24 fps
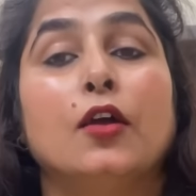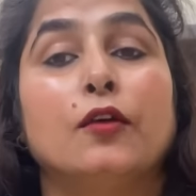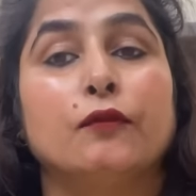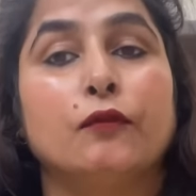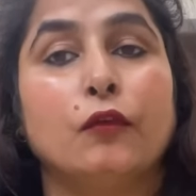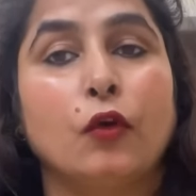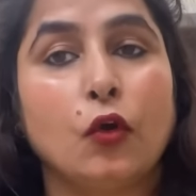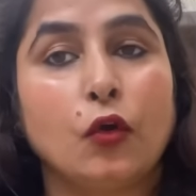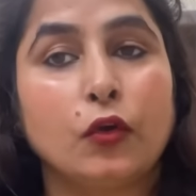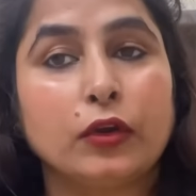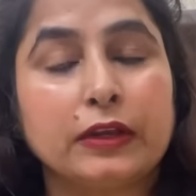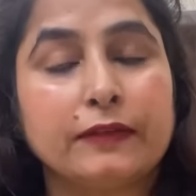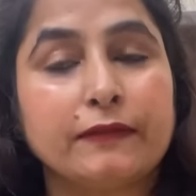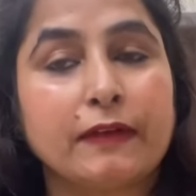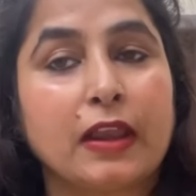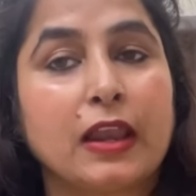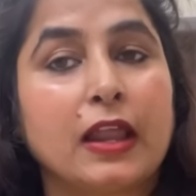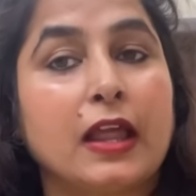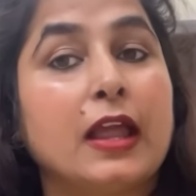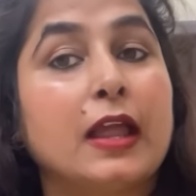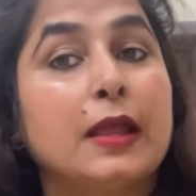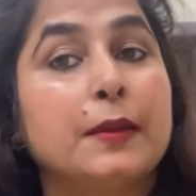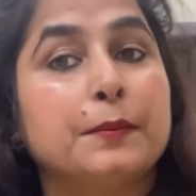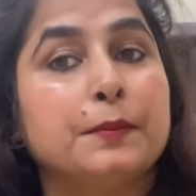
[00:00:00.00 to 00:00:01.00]
वो होने वाला
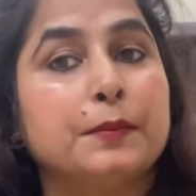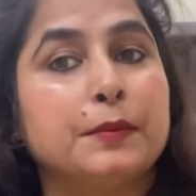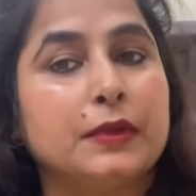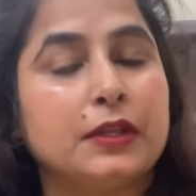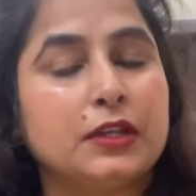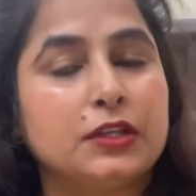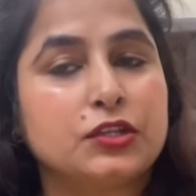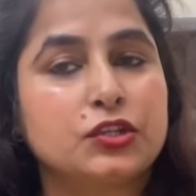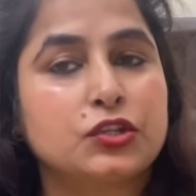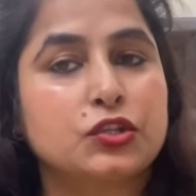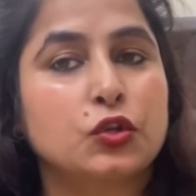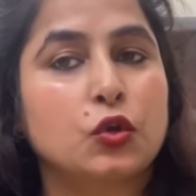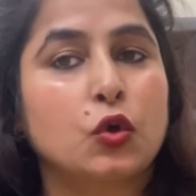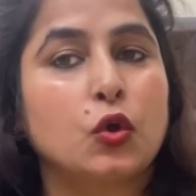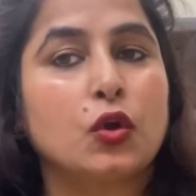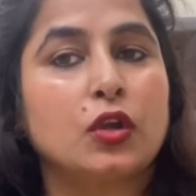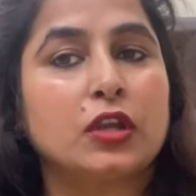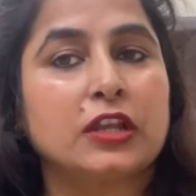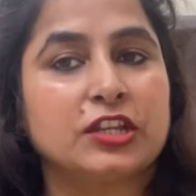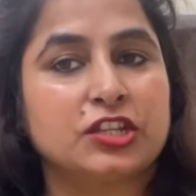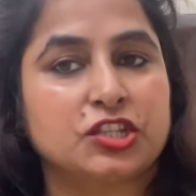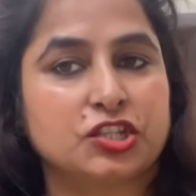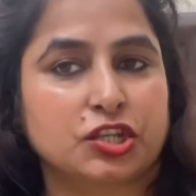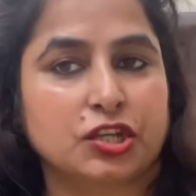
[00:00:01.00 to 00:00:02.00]
है मीशो
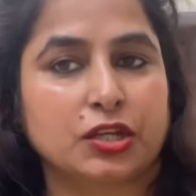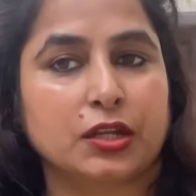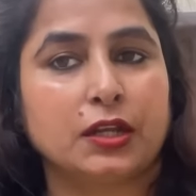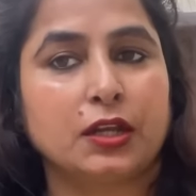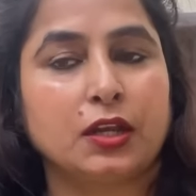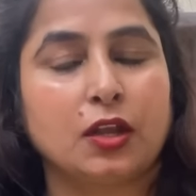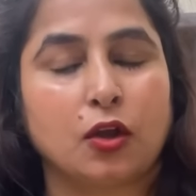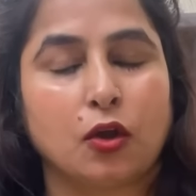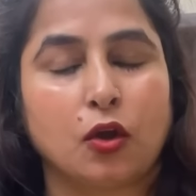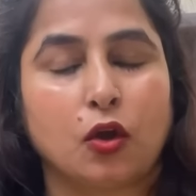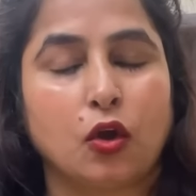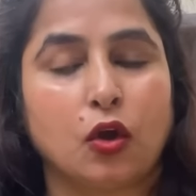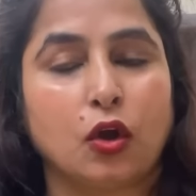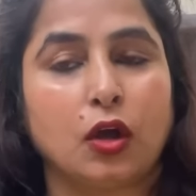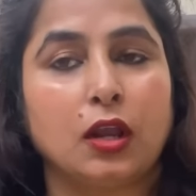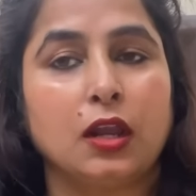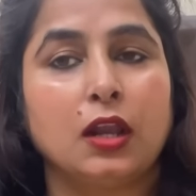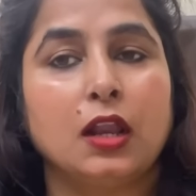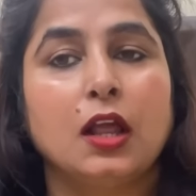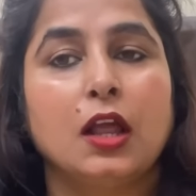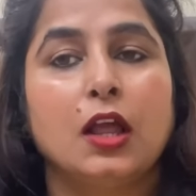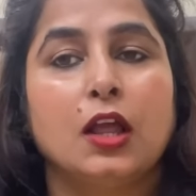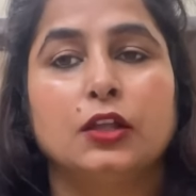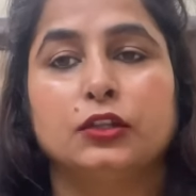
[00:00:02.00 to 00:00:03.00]
किचन हॉल
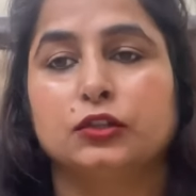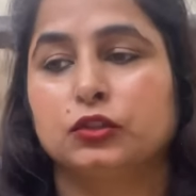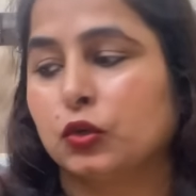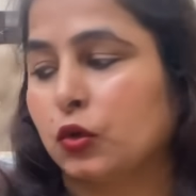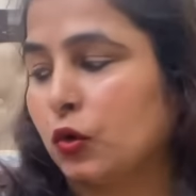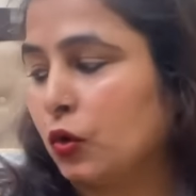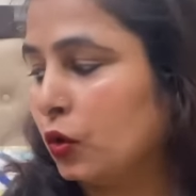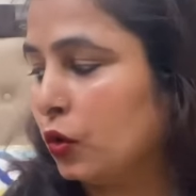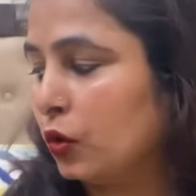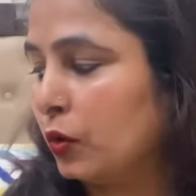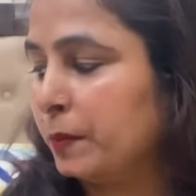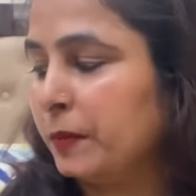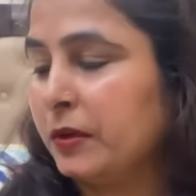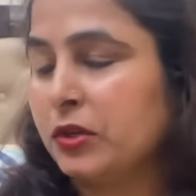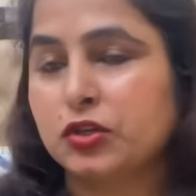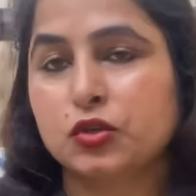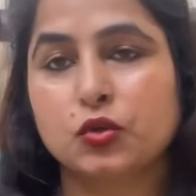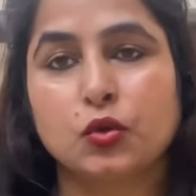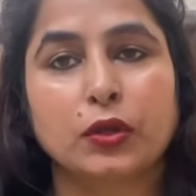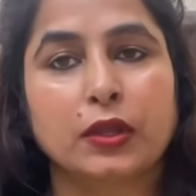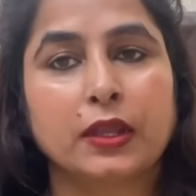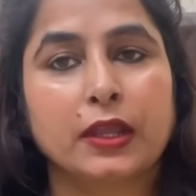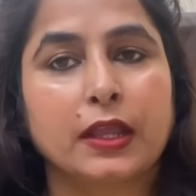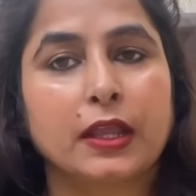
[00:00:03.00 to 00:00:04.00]
तो
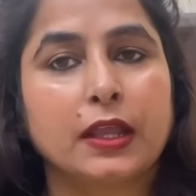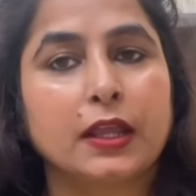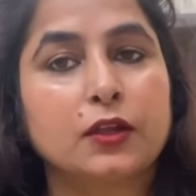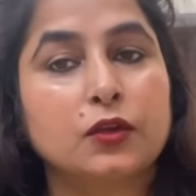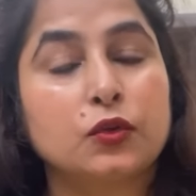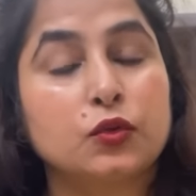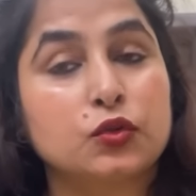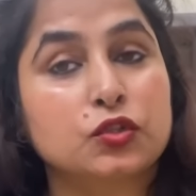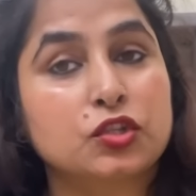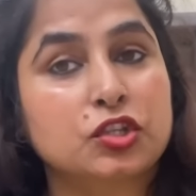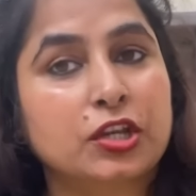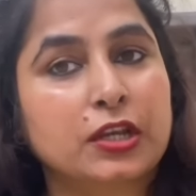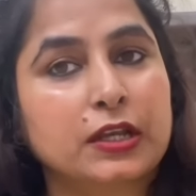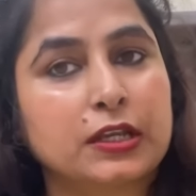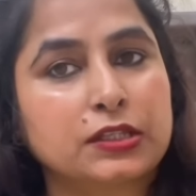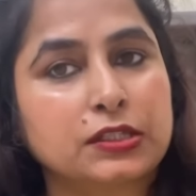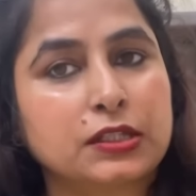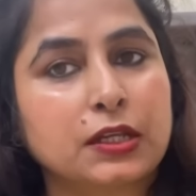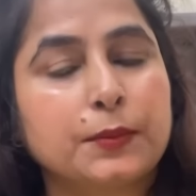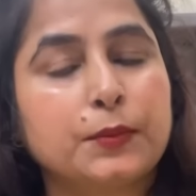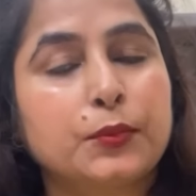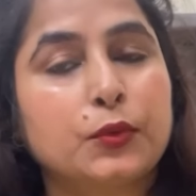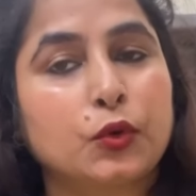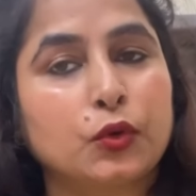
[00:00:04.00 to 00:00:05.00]
मीशो के कुछ
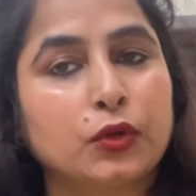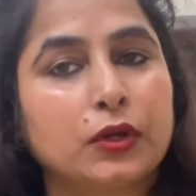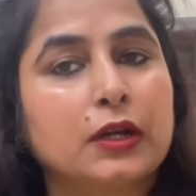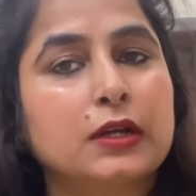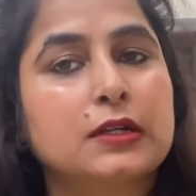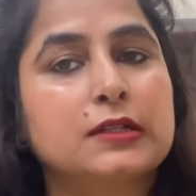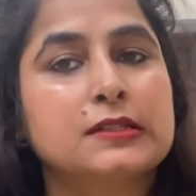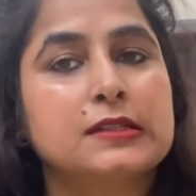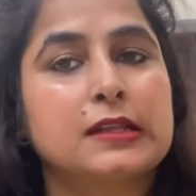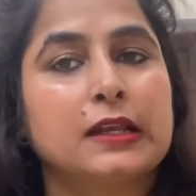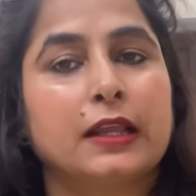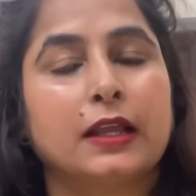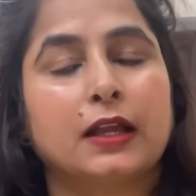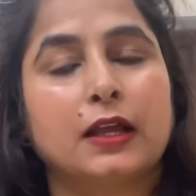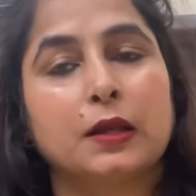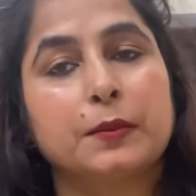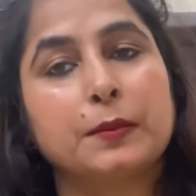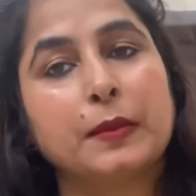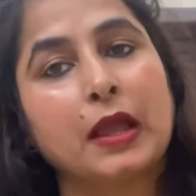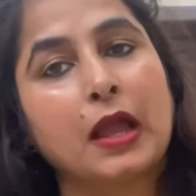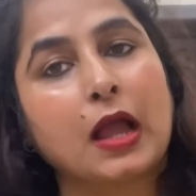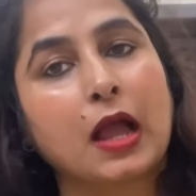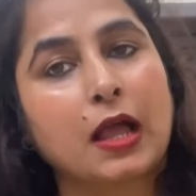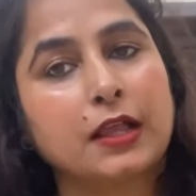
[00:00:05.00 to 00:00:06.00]
किचन प्रोडक्ट्स लेकर
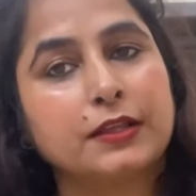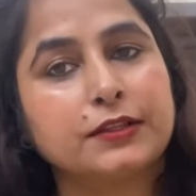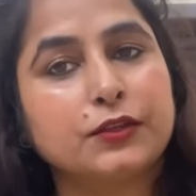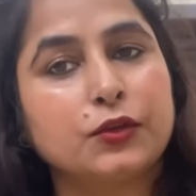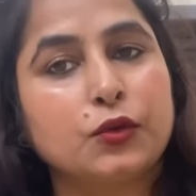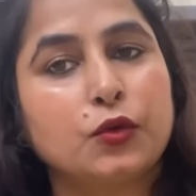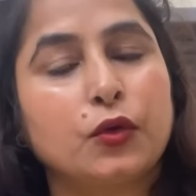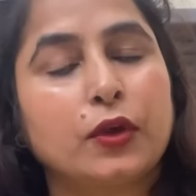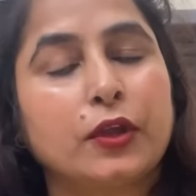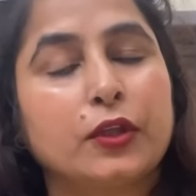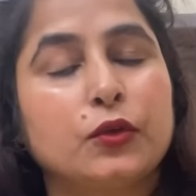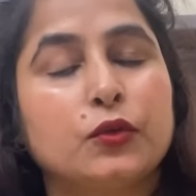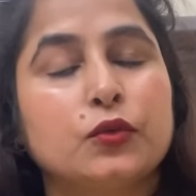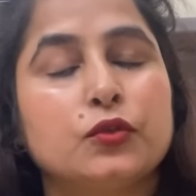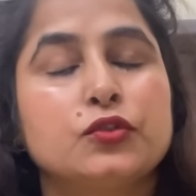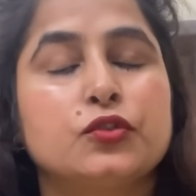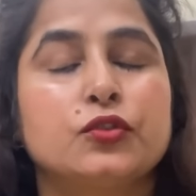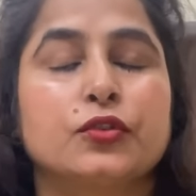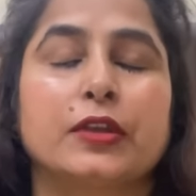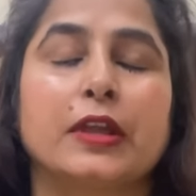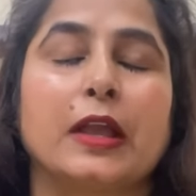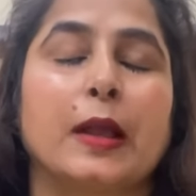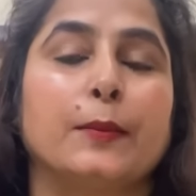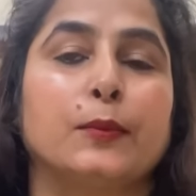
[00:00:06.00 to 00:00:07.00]
मैं हाजिर हो गई हूँ
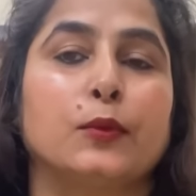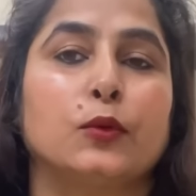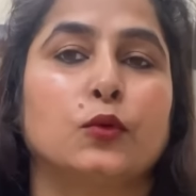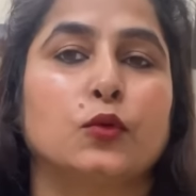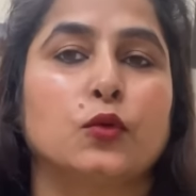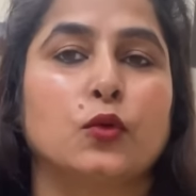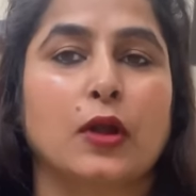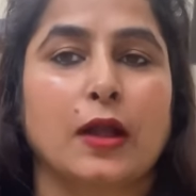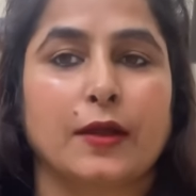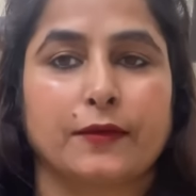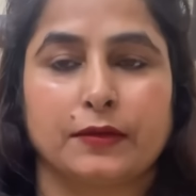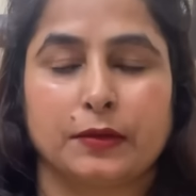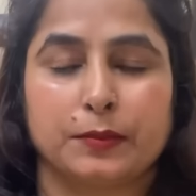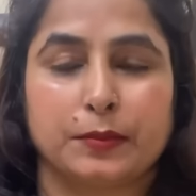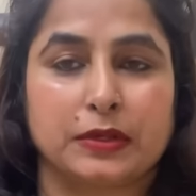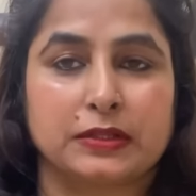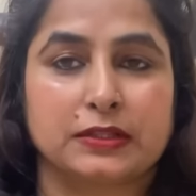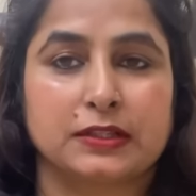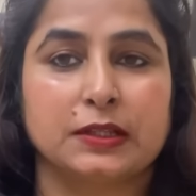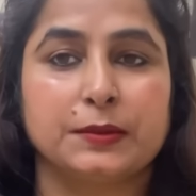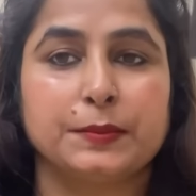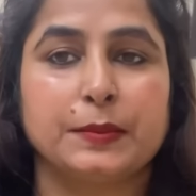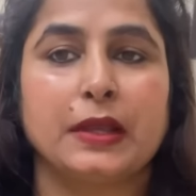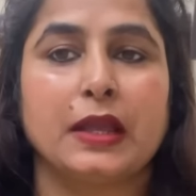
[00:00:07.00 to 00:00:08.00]
जो कि आप लोग को काफी
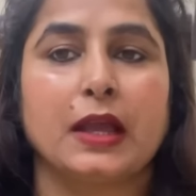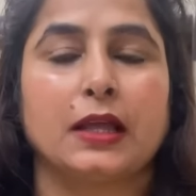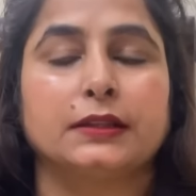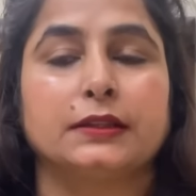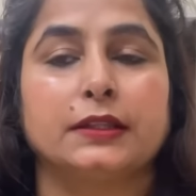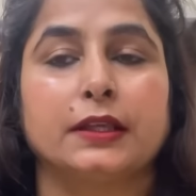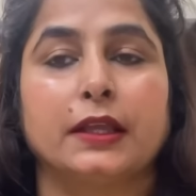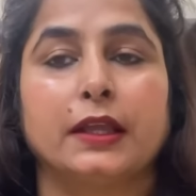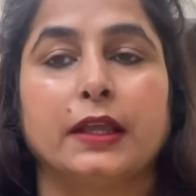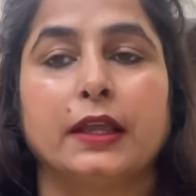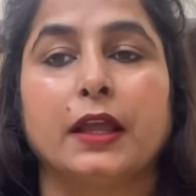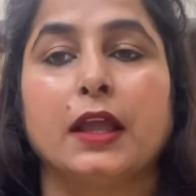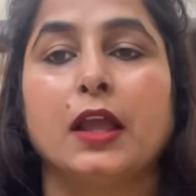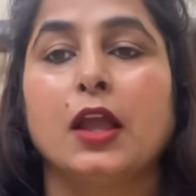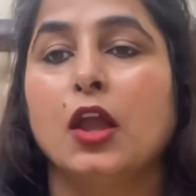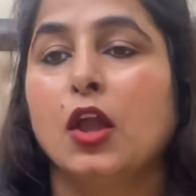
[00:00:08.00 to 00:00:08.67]
पसंद भी आते हैं